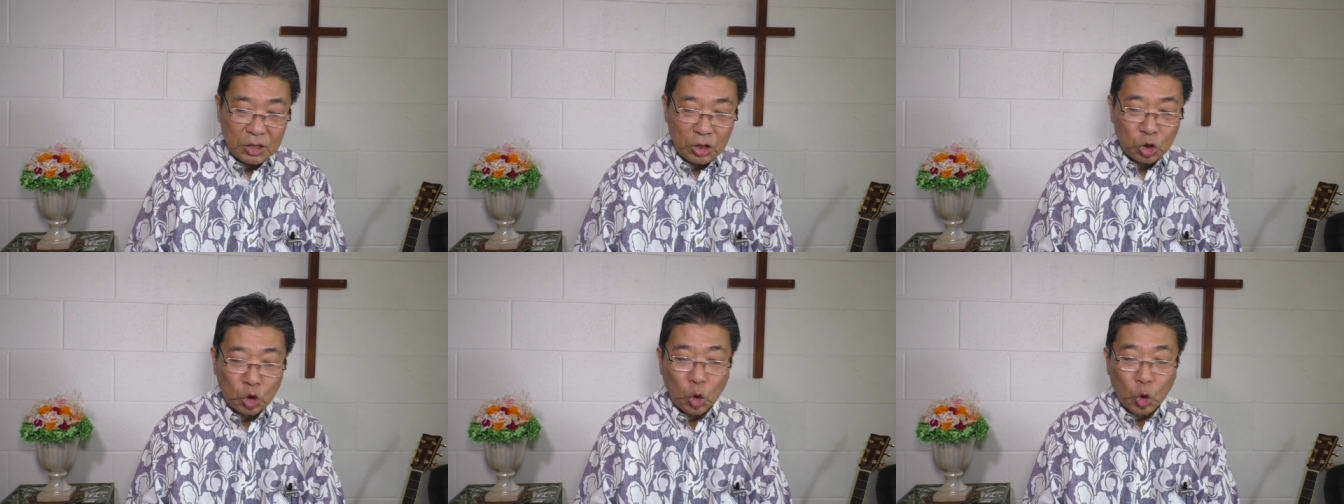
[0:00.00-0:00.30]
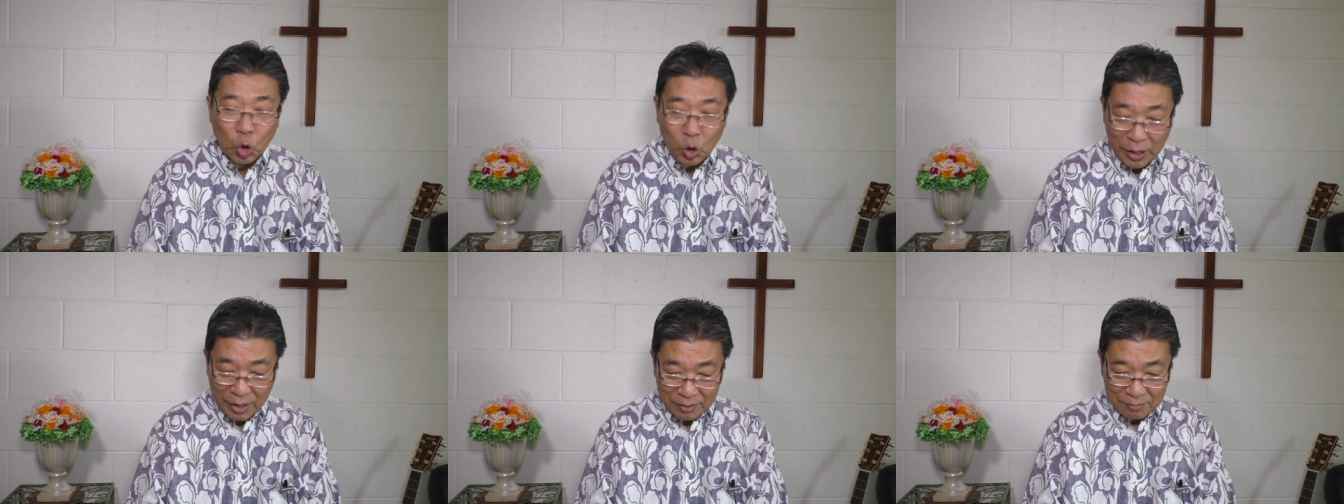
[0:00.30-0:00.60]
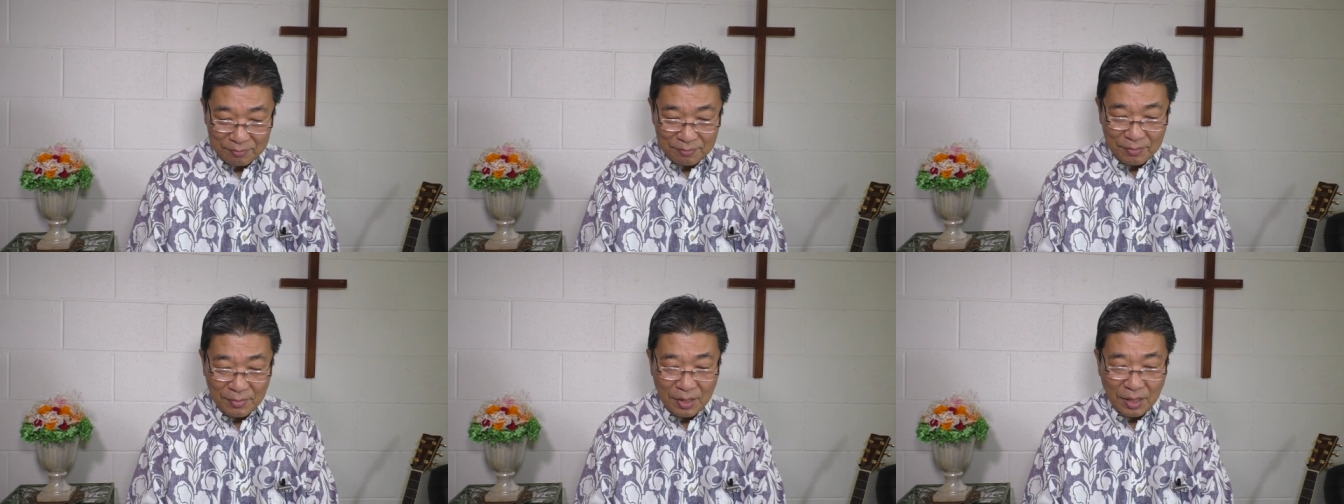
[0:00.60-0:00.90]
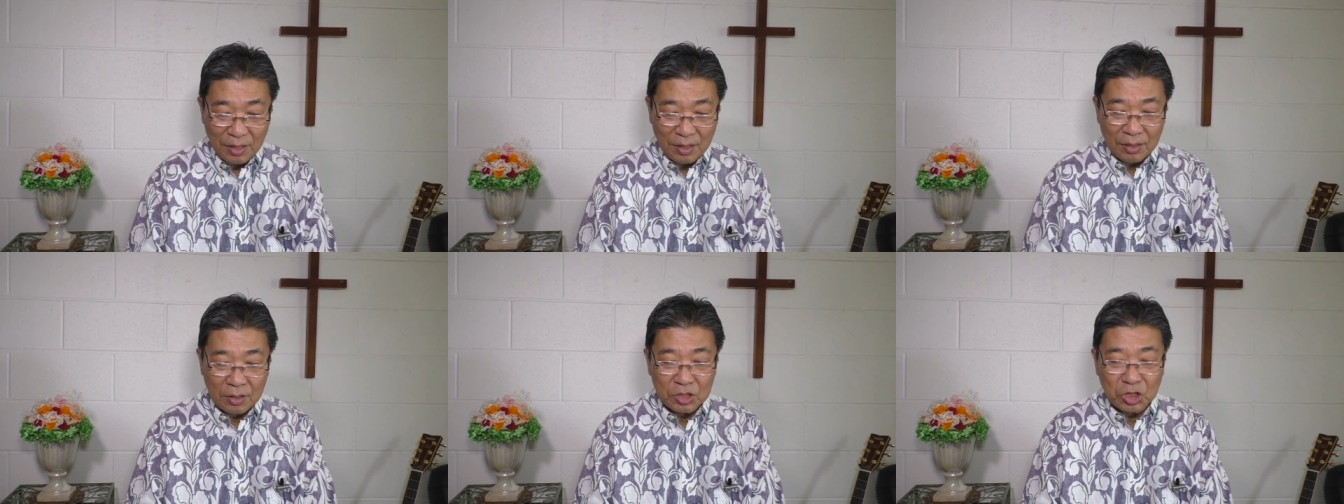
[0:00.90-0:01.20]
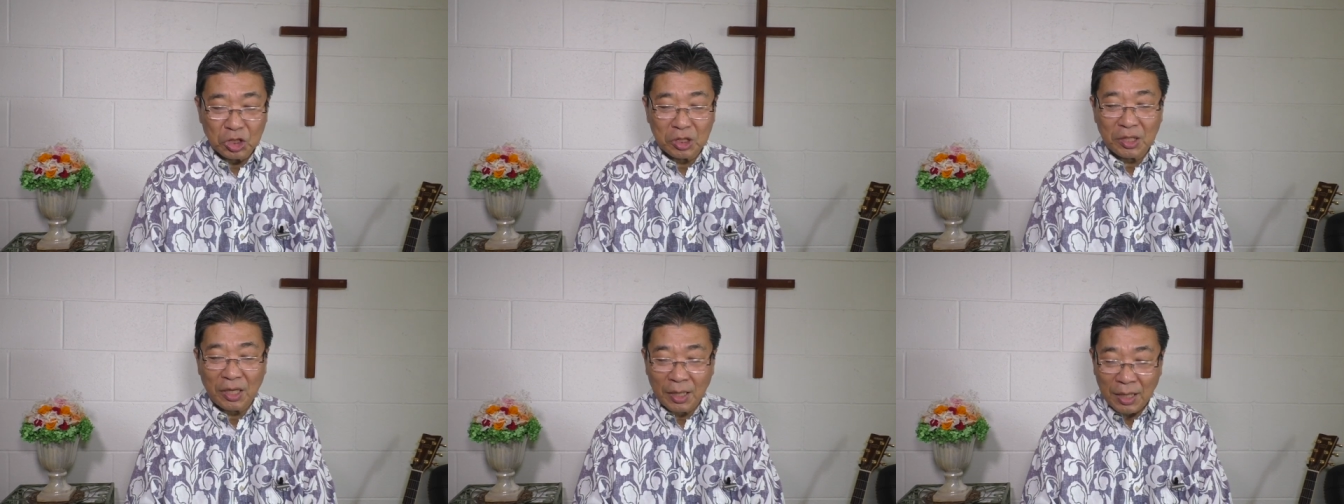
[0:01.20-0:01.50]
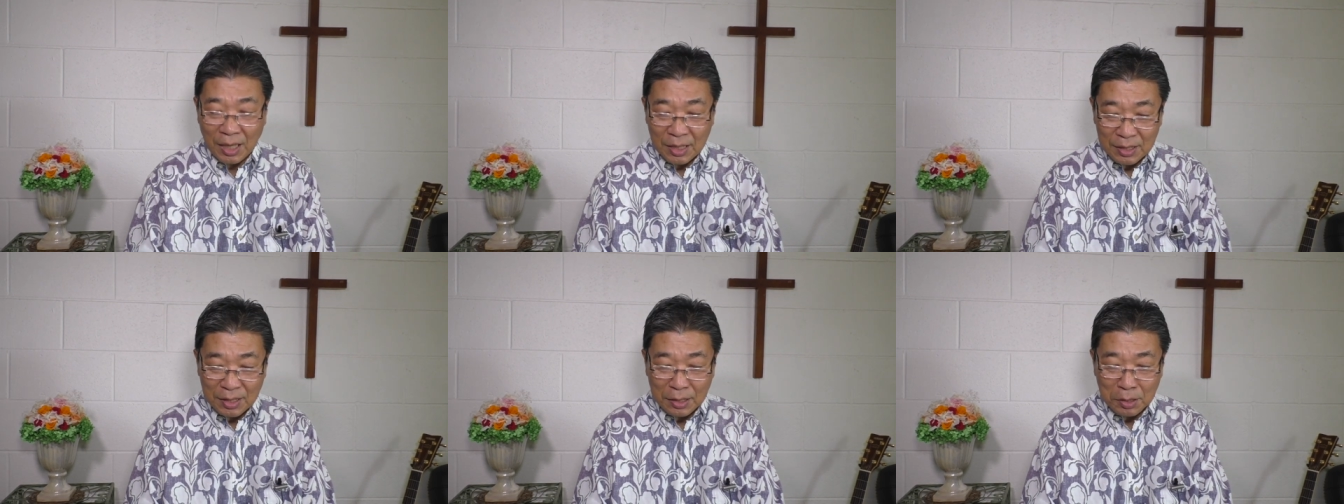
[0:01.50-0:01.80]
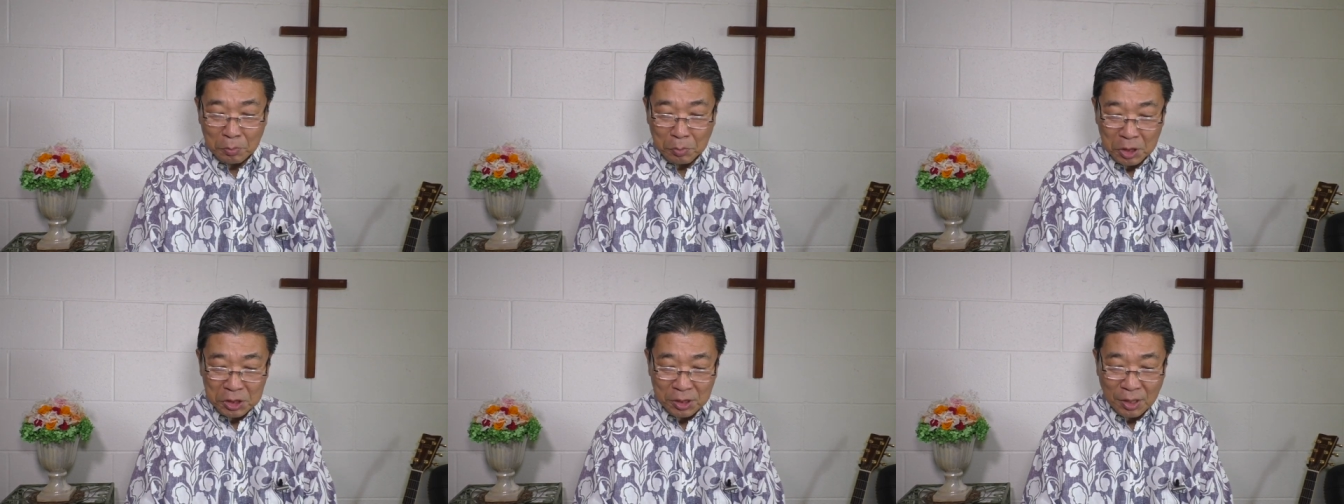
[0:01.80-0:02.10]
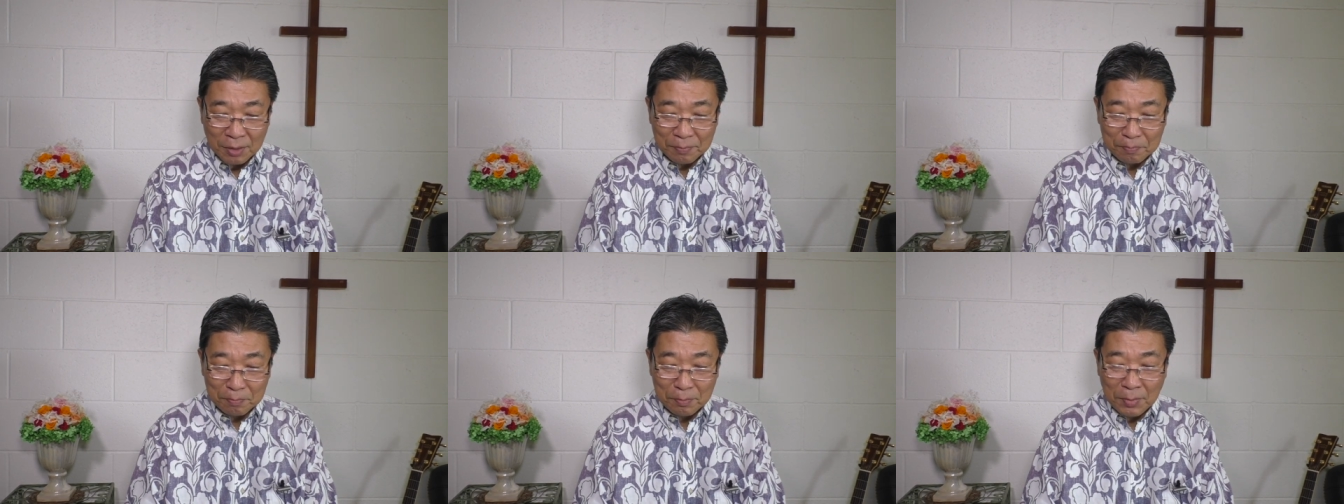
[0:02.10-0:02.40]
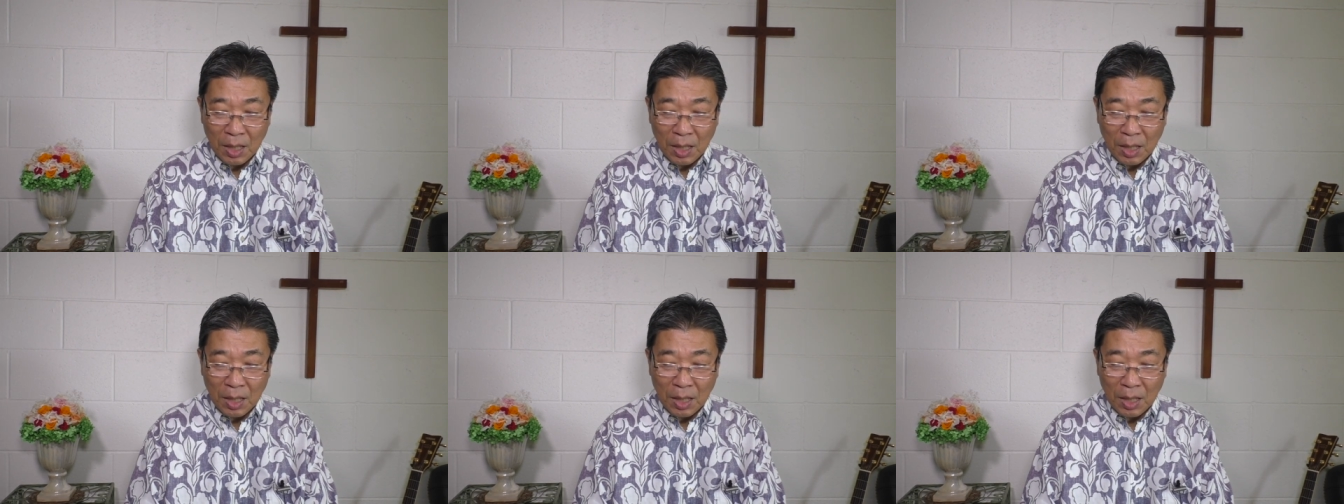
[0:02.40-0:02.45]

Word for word: 祈祷会実験ができました。